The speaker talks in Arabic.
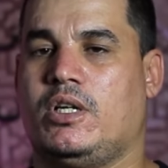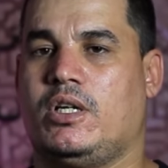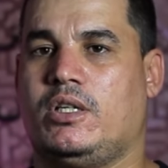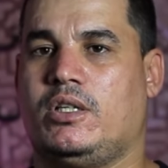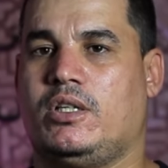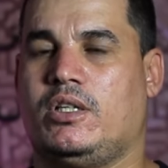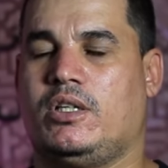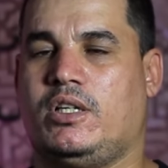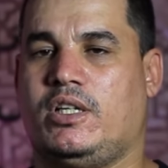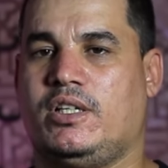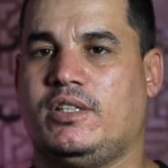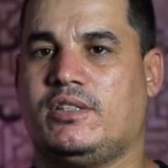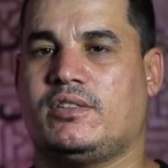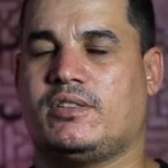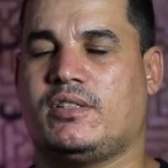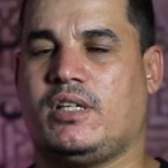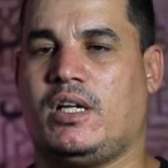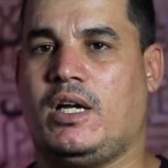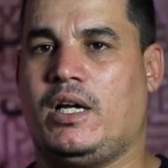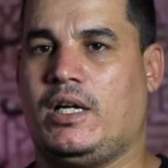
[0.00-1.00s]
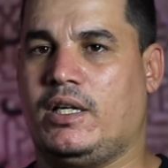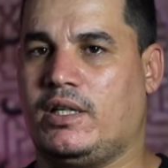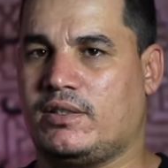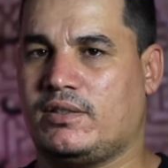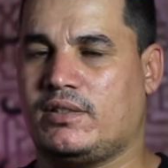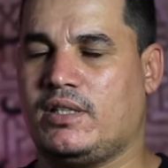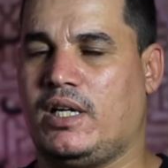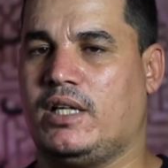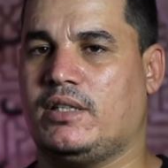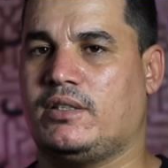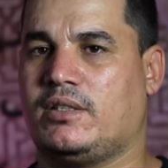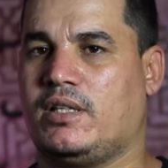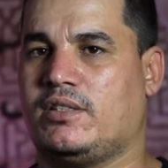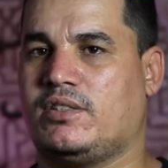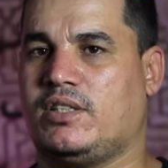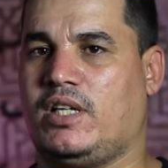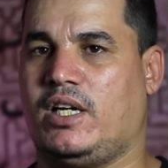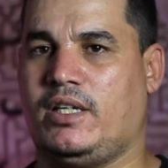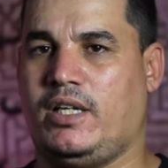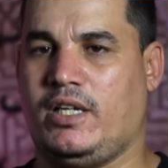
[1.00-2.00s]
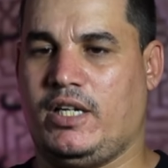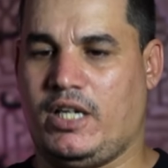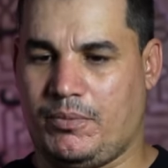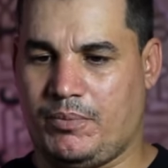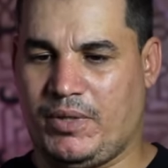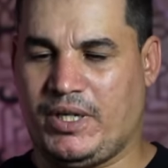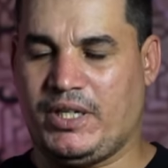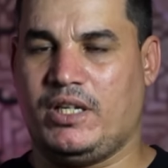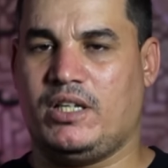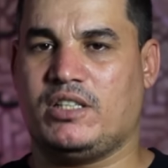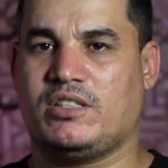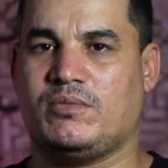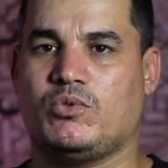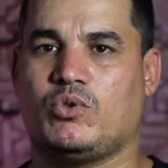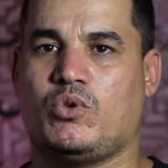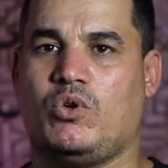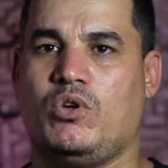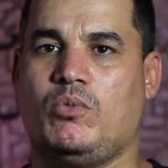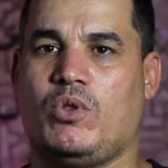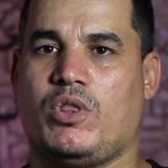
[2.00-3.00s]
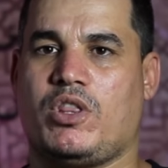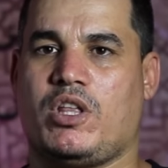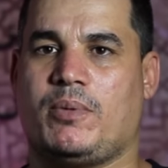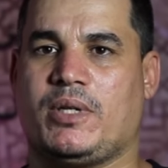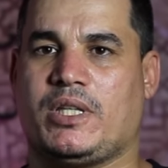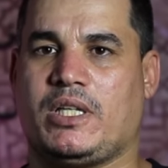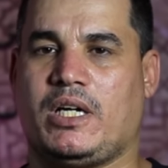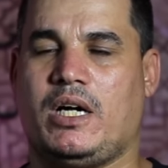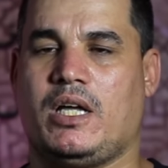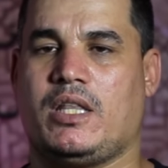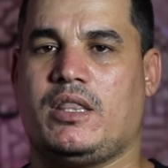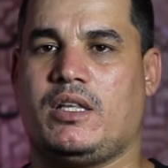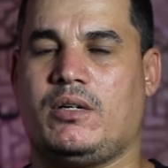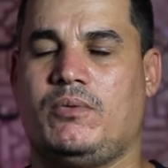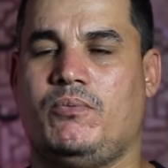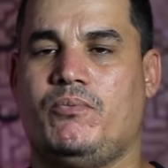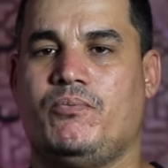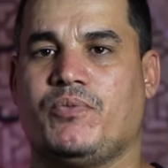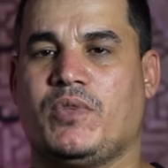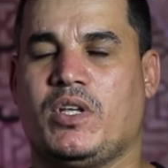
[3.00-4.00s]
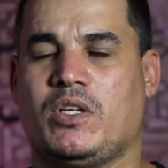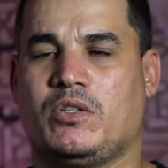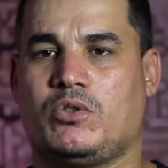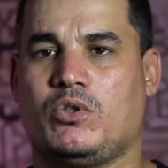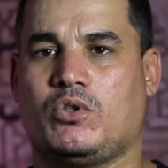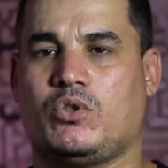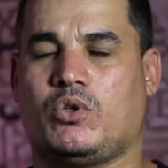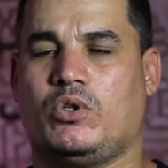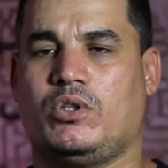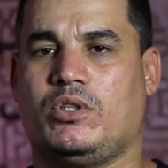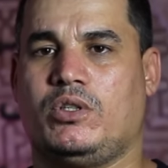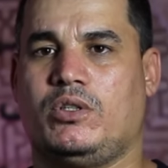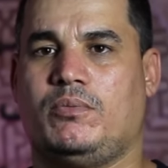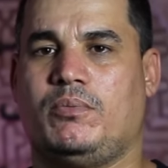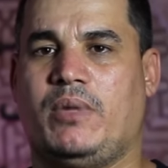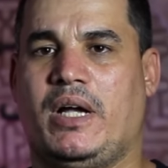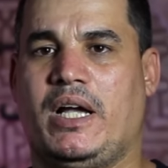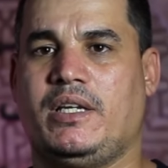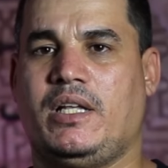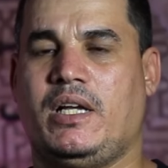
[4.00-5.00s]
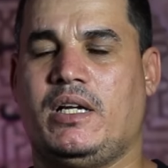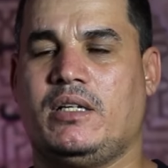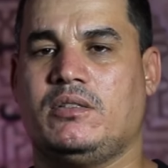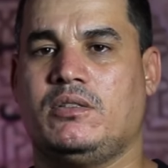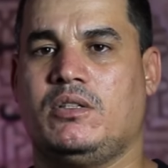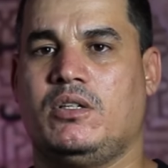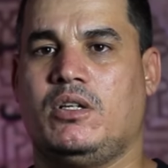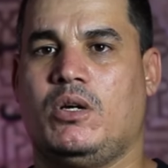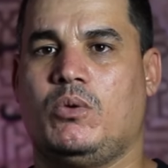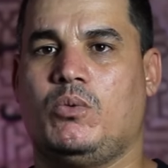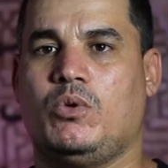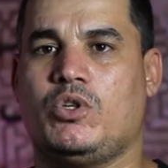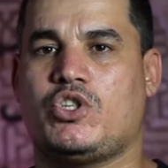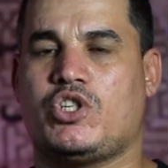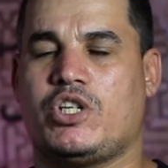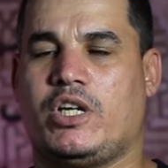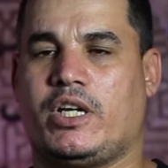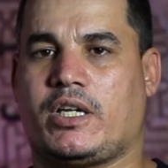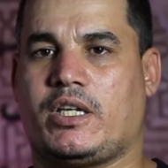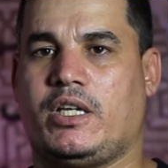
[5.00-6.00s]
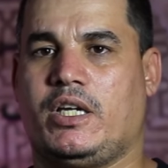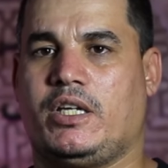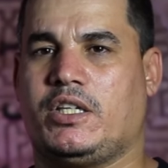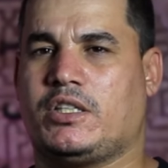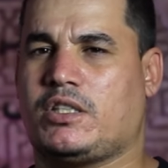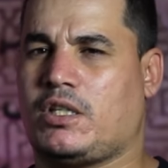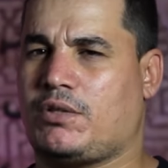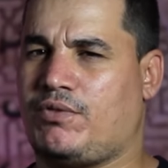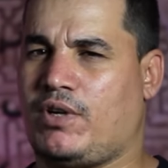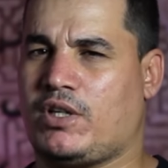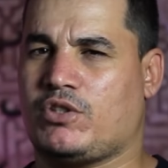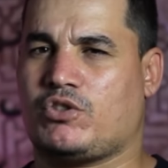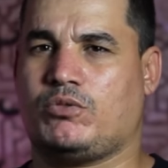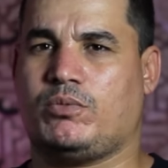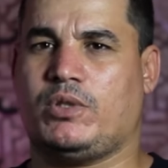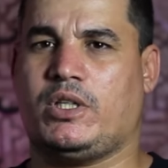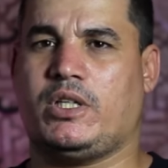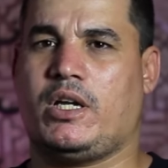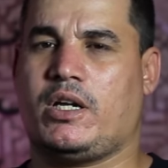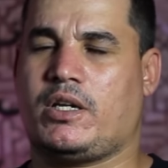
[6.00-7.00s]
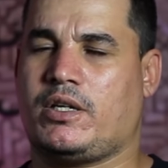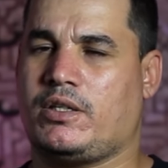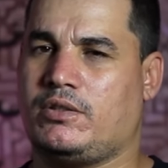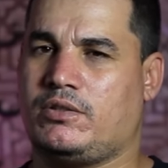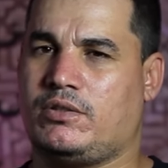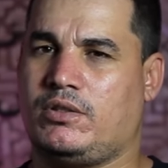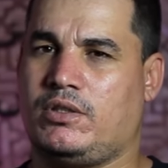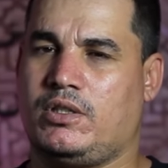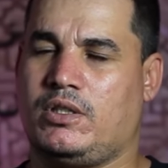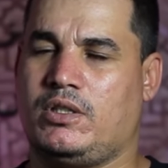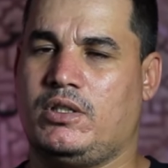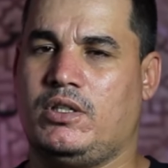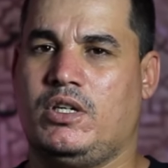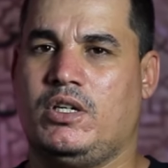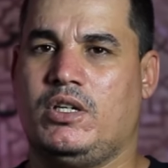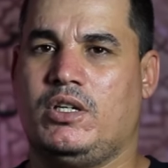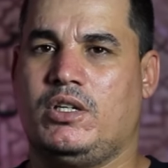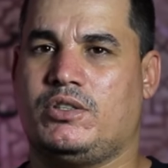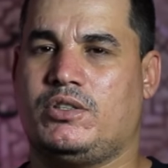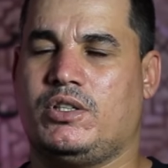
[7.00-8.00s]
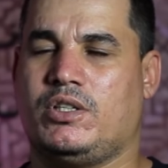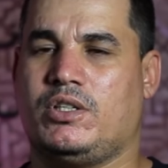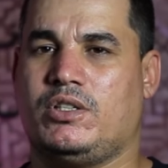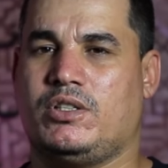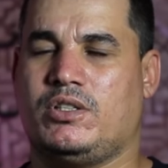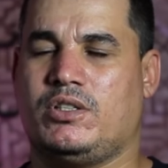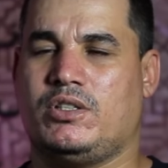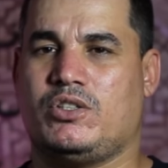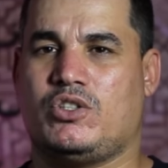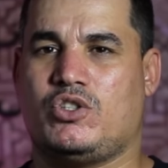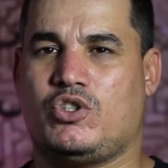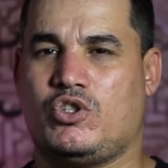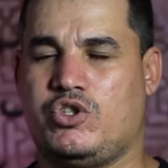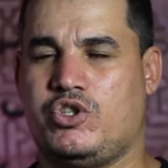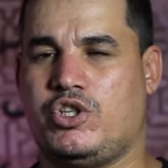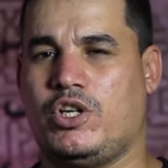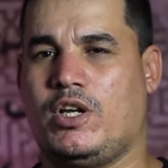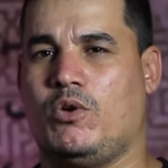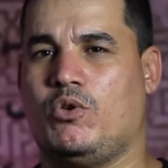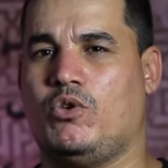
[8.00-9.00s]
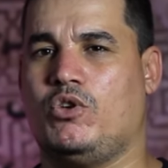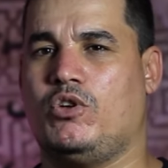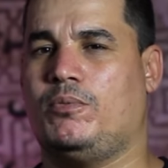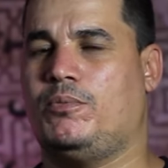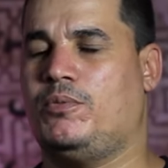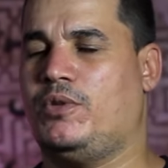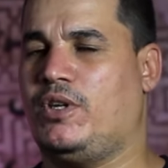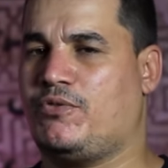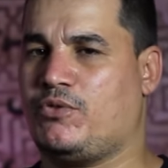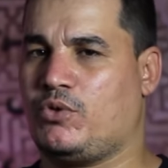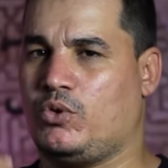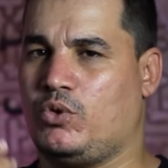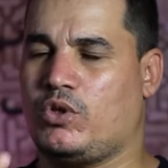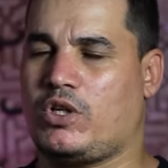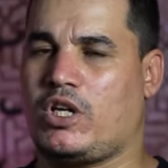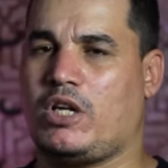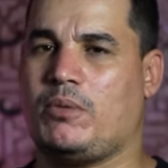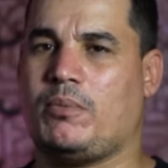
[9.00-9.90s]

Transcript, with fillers: للحصة على الساعة التاسعة ليلا معناها لازم تكون منضبط حاضر تدخل معانا وتشارك يعني ترفع صبعك تجاوب نفتحوا لك